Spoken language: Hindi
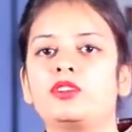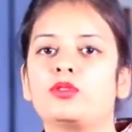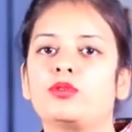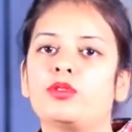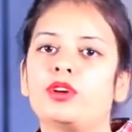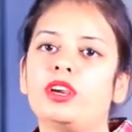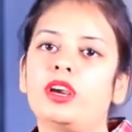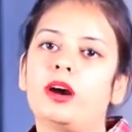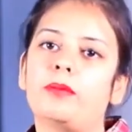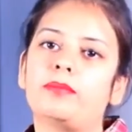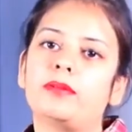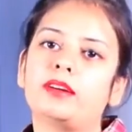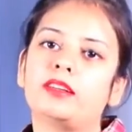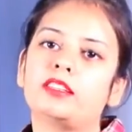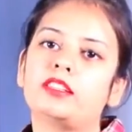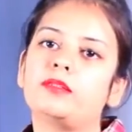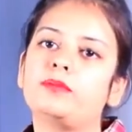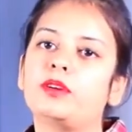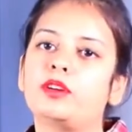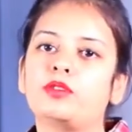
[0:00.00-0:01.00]
करोगे आपका
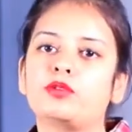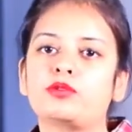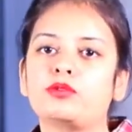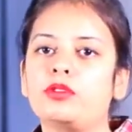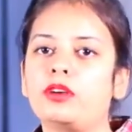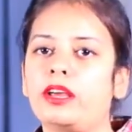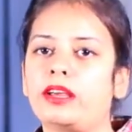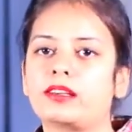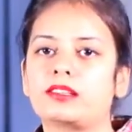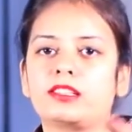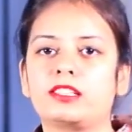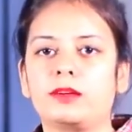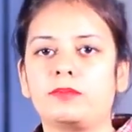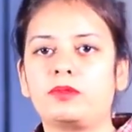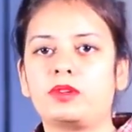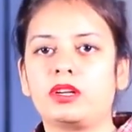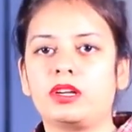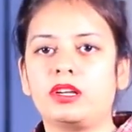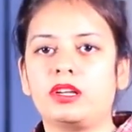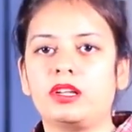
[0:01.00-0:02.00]
रिसिपियंट उसको
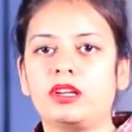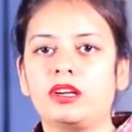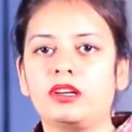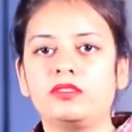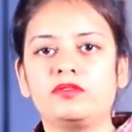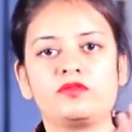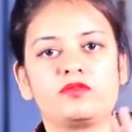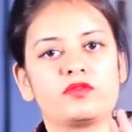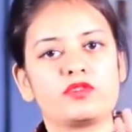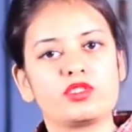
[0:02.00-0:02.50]
एक्सेप्ट कर लेगा